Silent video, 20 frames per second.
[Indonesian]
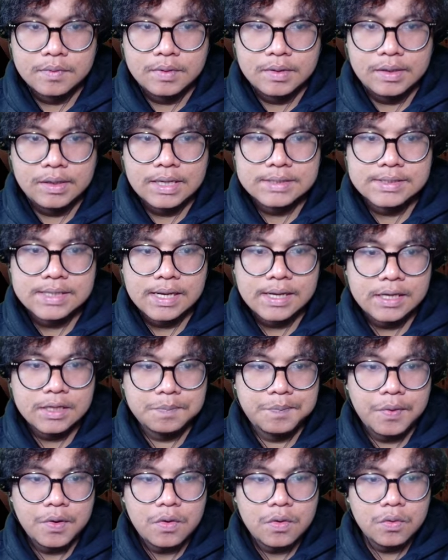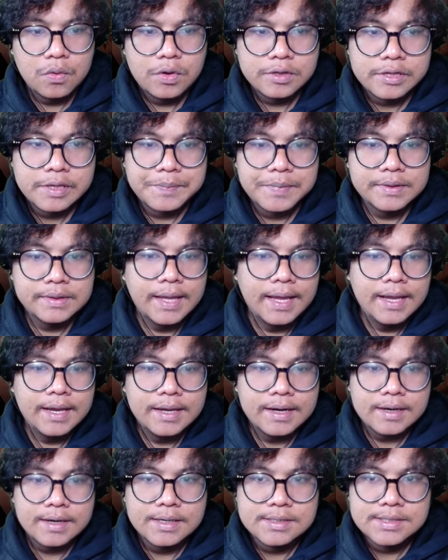Gak sakit bro, gue tipe
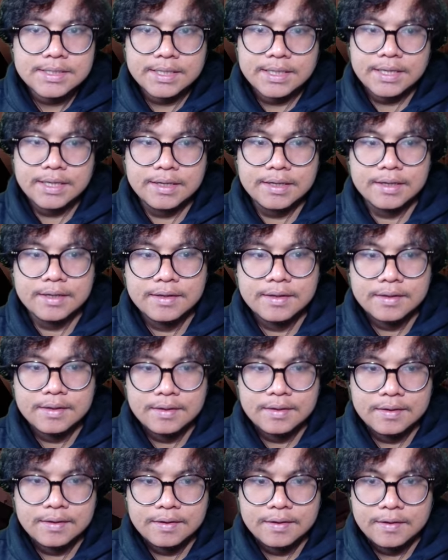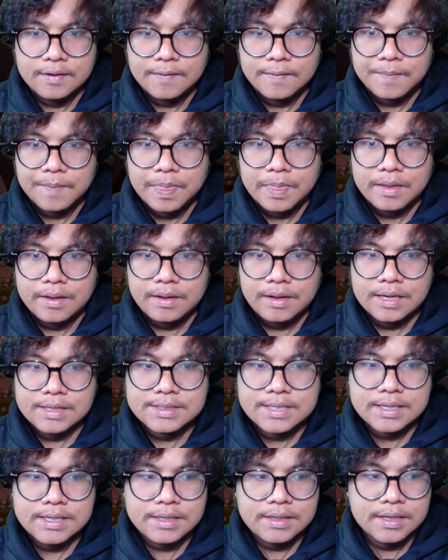tanker di sini. Gak
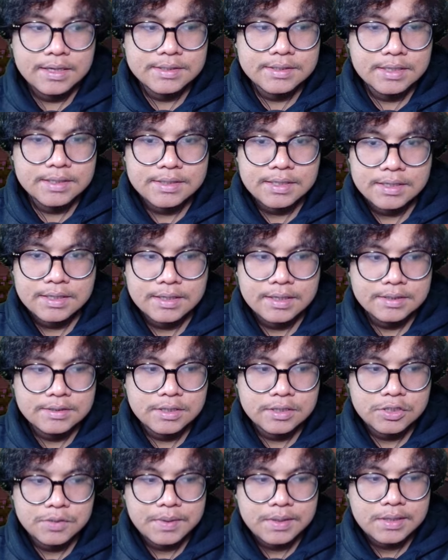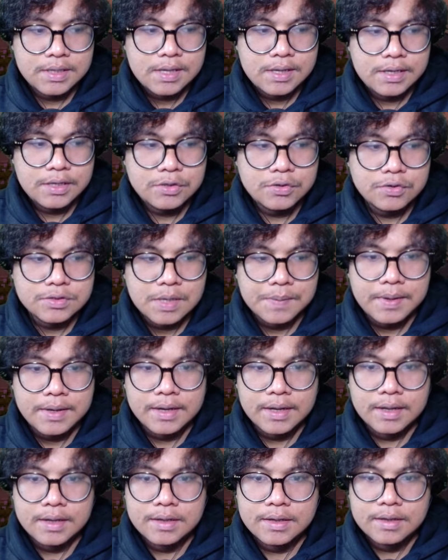sakit guys, gak sakit guys. Coba kita ini jurus apa
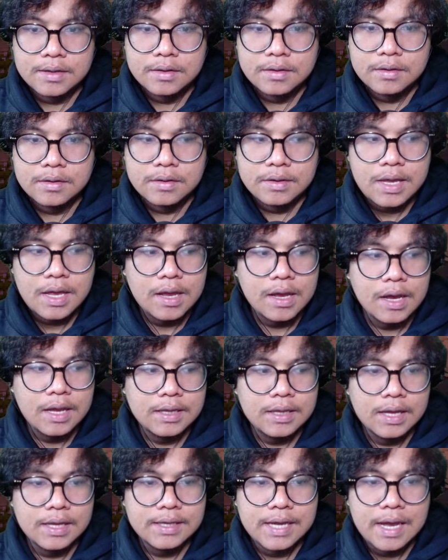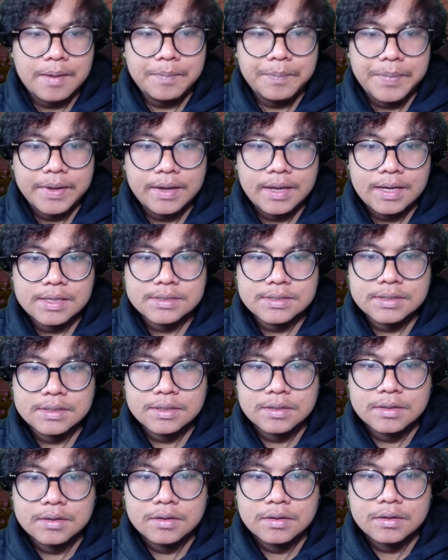dah? Ya nggak nggak nyampe guys.
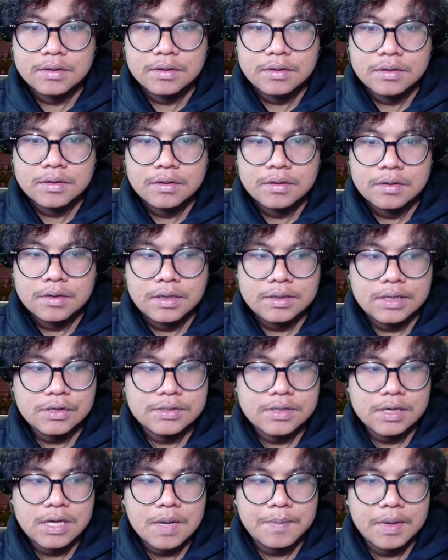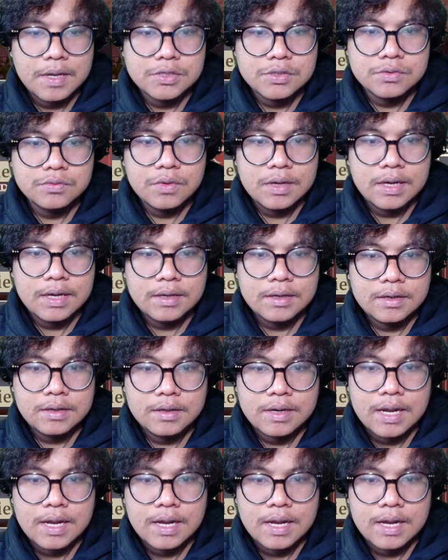Kita harus agak majuan.